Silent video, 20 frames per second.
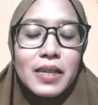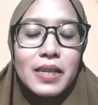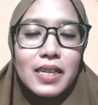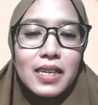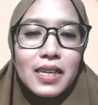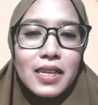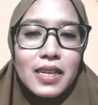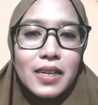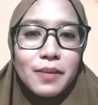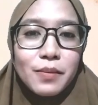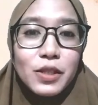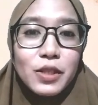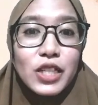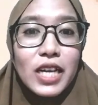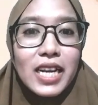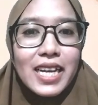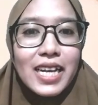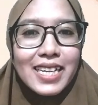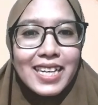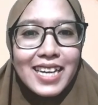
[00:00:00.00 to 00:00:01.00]
e,
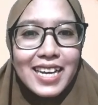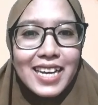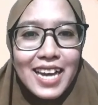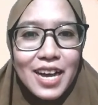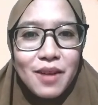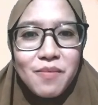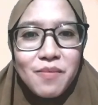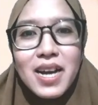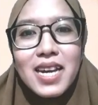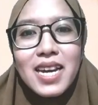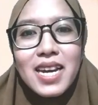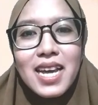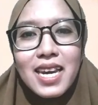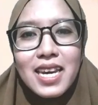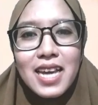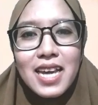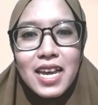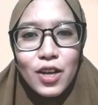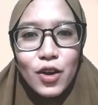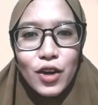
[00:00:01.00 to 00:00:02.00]
menjalankan amanah
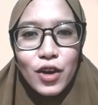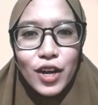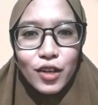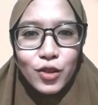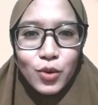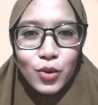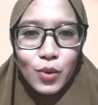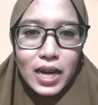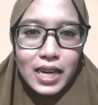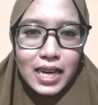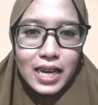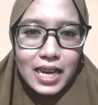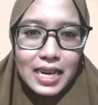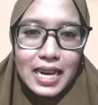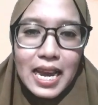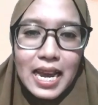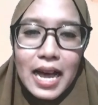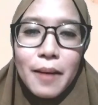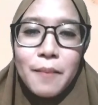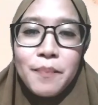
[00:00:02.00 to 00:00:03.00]
dari orang tua
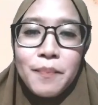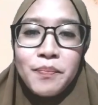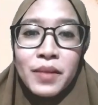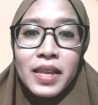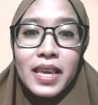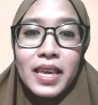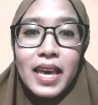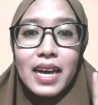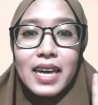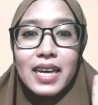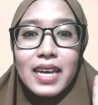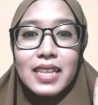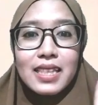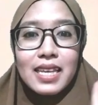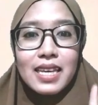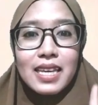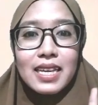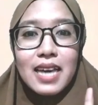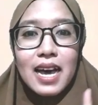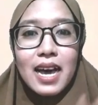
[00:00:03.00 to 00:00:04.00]
Ananda. Yang
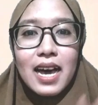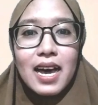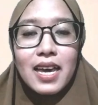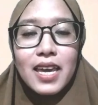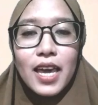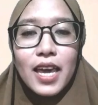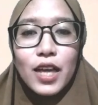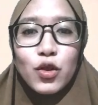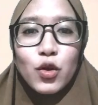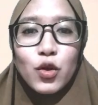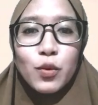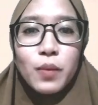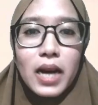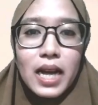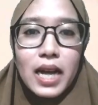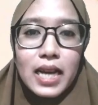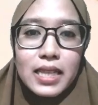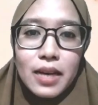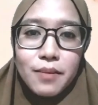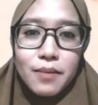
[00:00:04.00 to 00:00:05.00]
ketiga yaitu
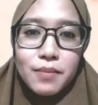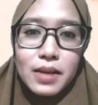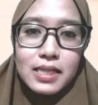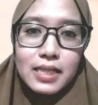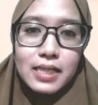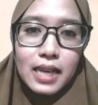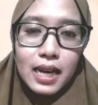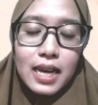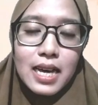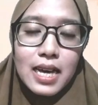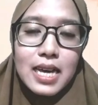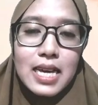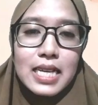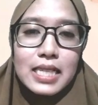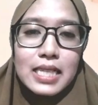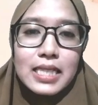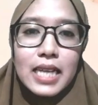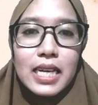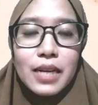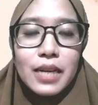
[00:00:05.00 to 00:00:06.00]
berkata bijak.
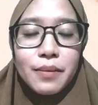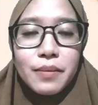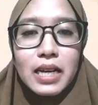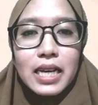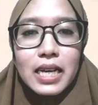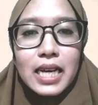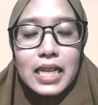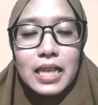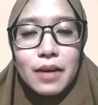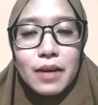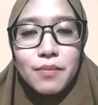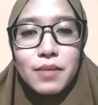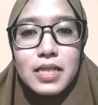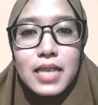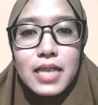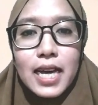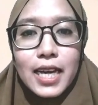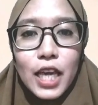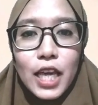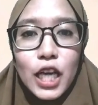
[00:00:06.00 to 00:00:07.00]
Jadi berkata
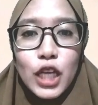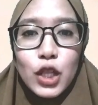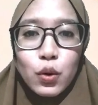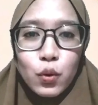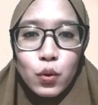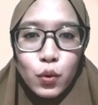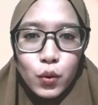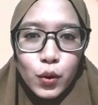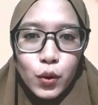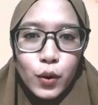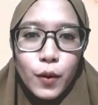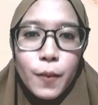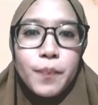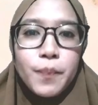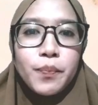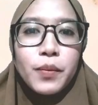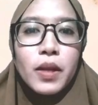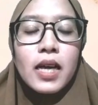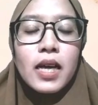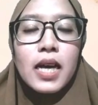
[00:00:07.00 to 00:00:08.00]
bijak itu
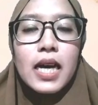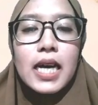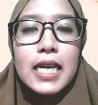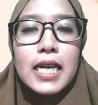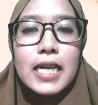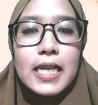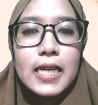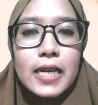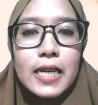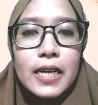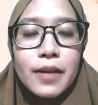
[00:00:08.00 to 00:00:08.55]
e,